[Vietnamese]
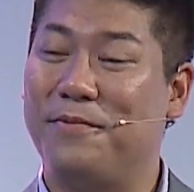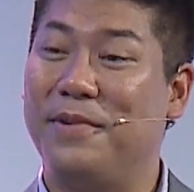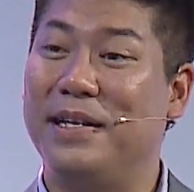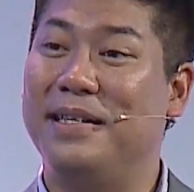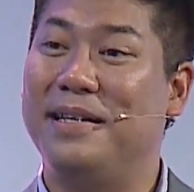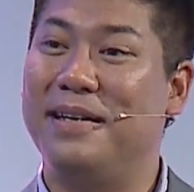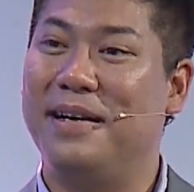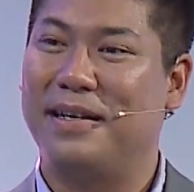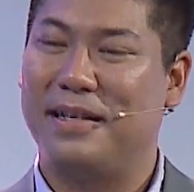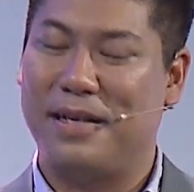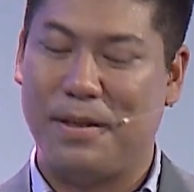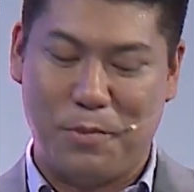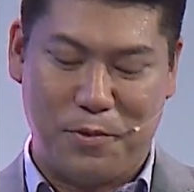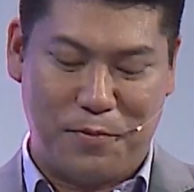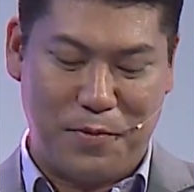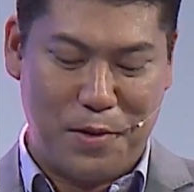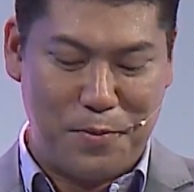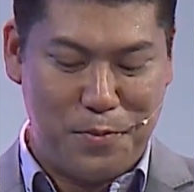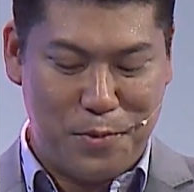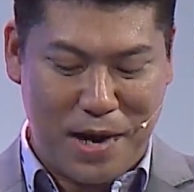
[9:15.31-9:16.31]
phần thưởng là một
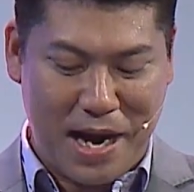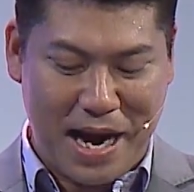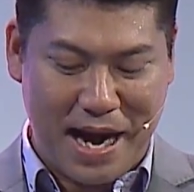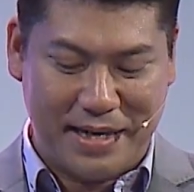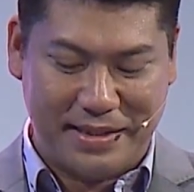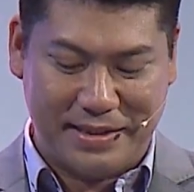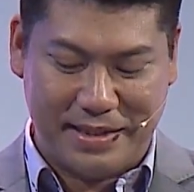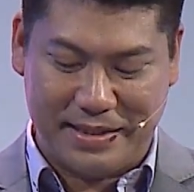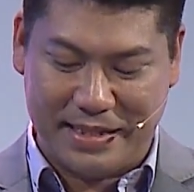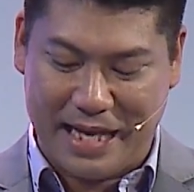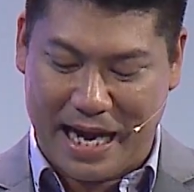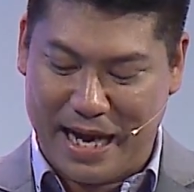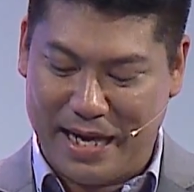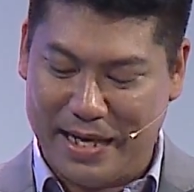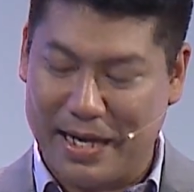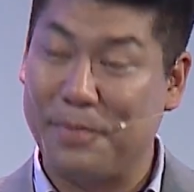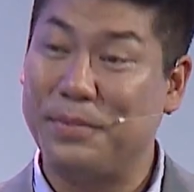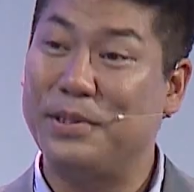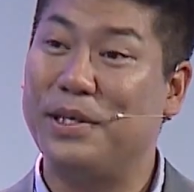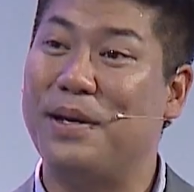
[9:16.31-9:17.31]
phiếu mua hàng trị giá
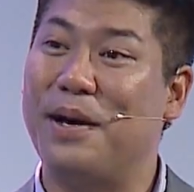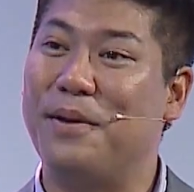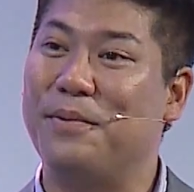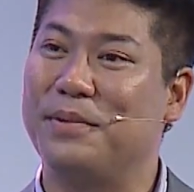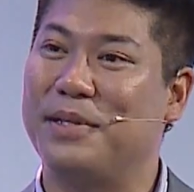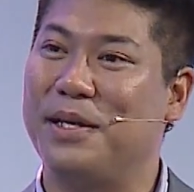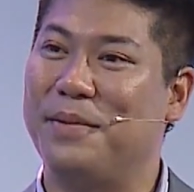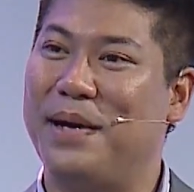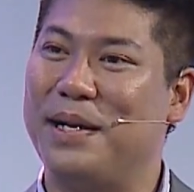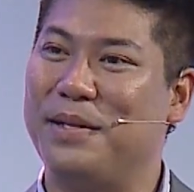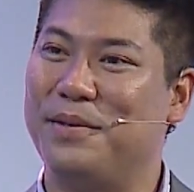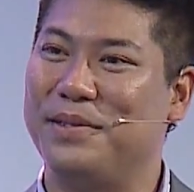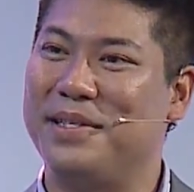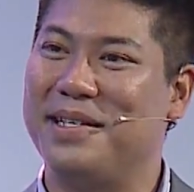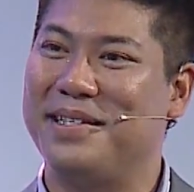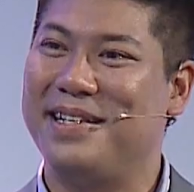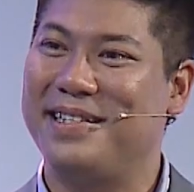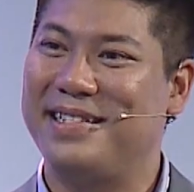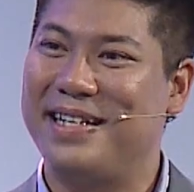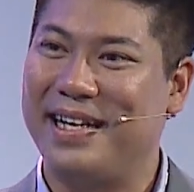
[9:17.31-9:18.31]
5 triệu đồng từ ban tổ
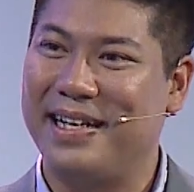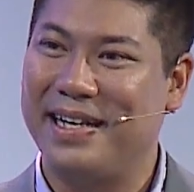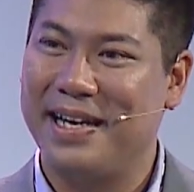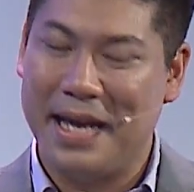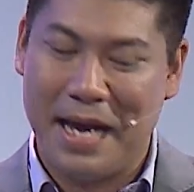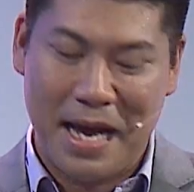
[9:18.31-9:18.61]
chức chương trình